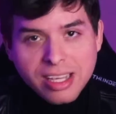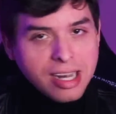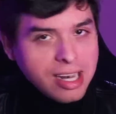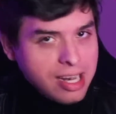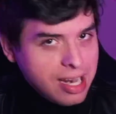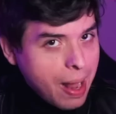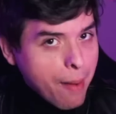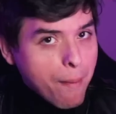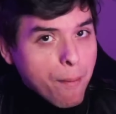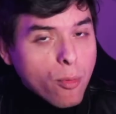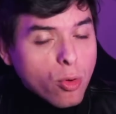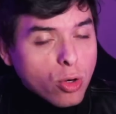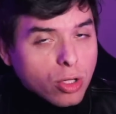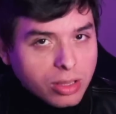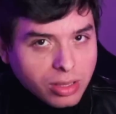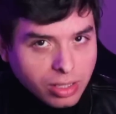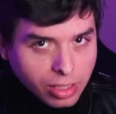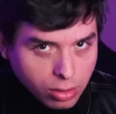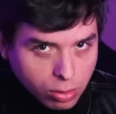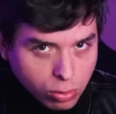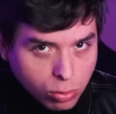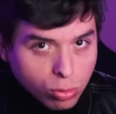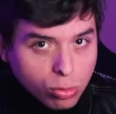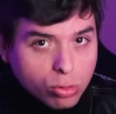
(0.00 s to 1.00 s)
la
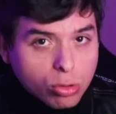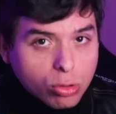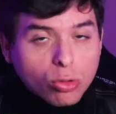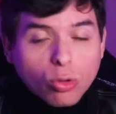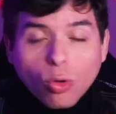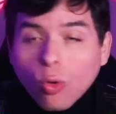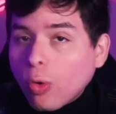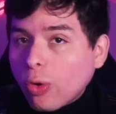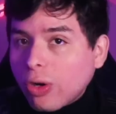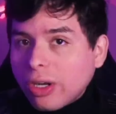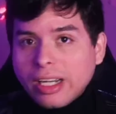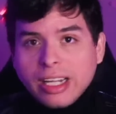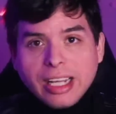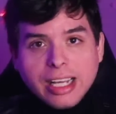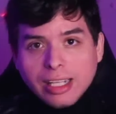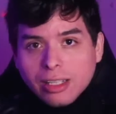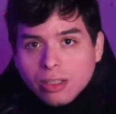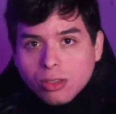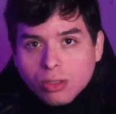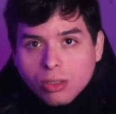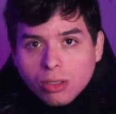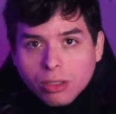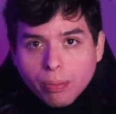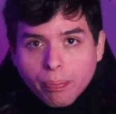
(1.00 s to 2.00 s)
multitud
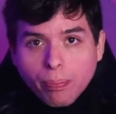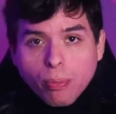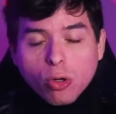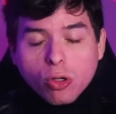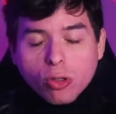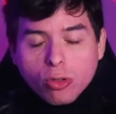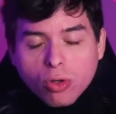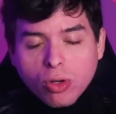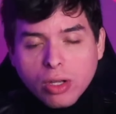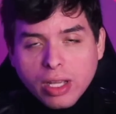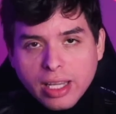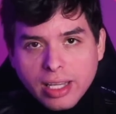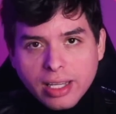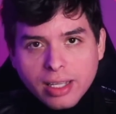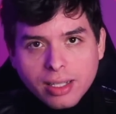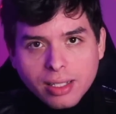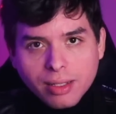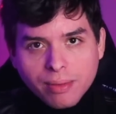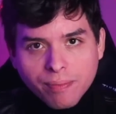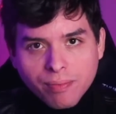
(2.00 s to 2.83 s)
corriendo por doquier.